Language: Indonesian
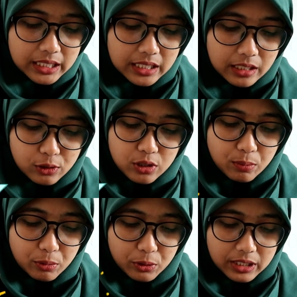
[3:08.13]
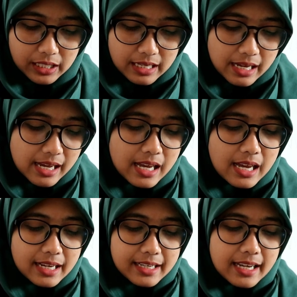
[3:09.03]

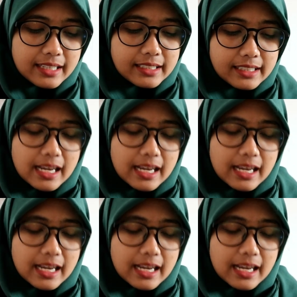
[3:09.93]
363 dan